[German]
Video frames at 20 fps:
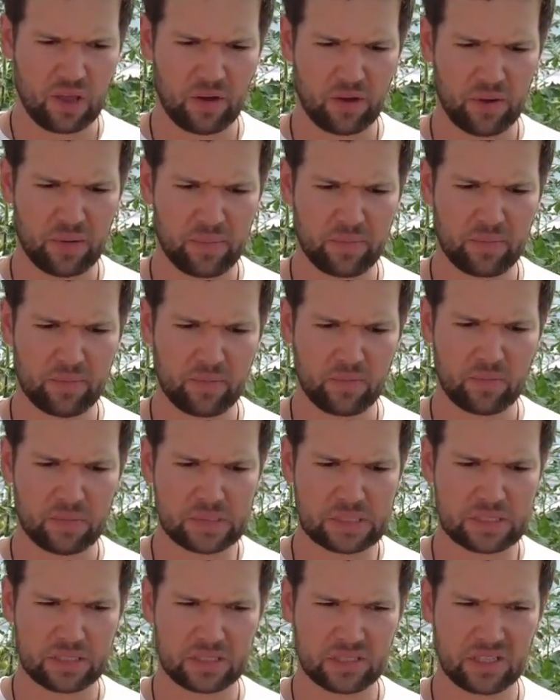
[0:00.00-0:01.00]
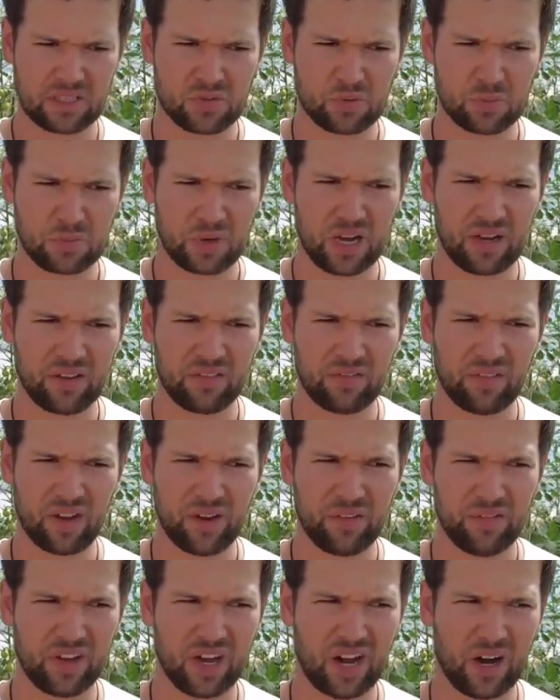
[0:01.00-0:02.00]
ähm, das zu machen,
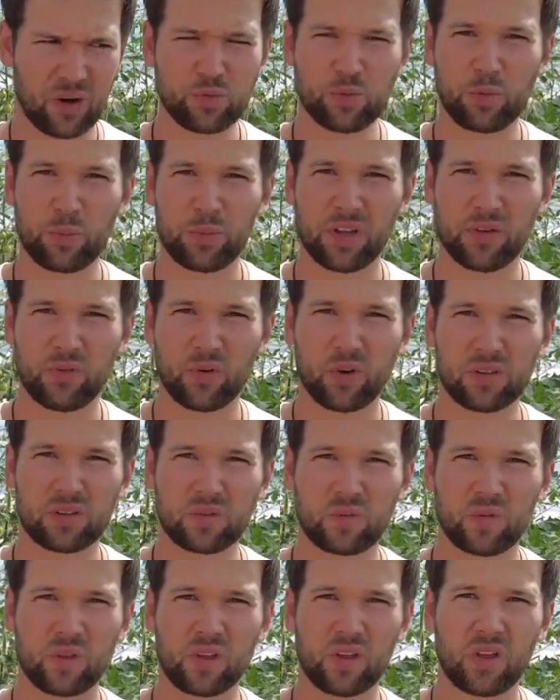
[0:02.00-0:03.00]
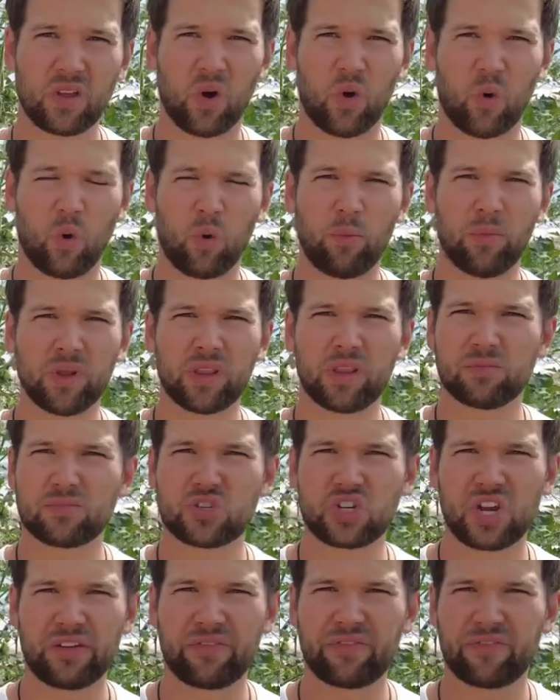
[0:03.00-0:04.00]
weil wir ausprobieren wollten. Und mit einem
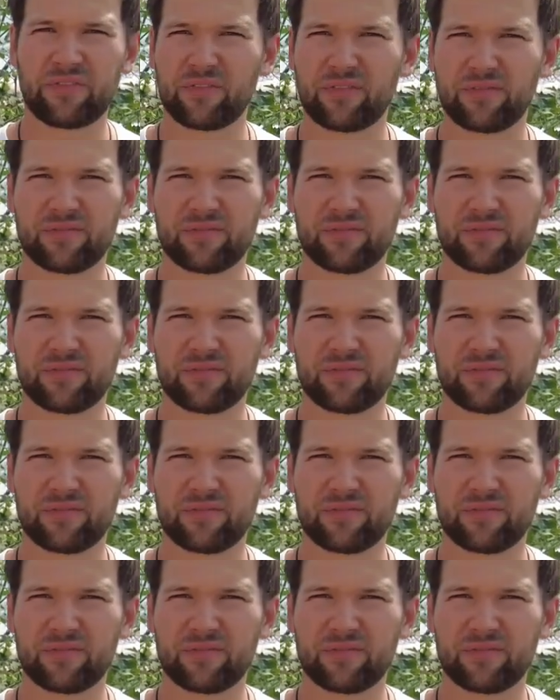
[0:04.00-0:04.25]
Chef